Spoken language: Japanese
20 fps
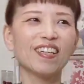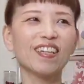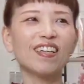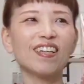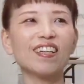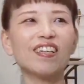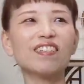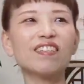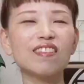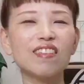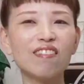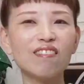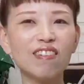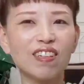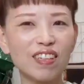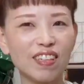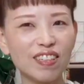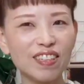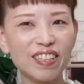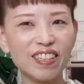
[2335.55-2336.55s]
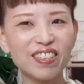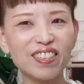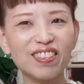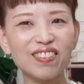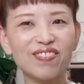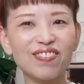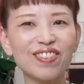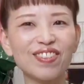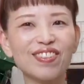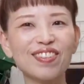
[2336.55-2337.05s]
価格が分かりや
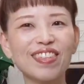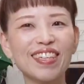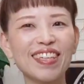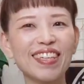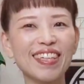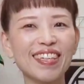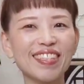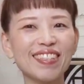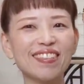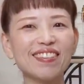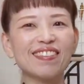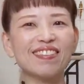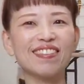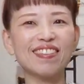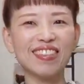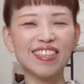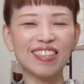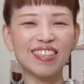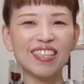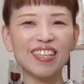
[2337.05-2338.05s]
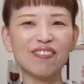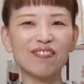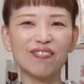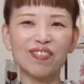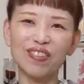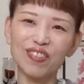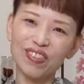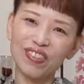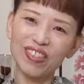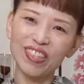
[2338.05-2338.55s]
すいものから言うとね、反
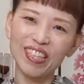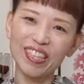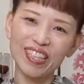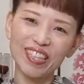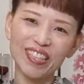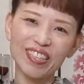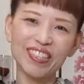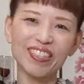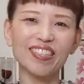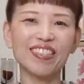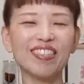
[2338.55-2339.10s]
物でね、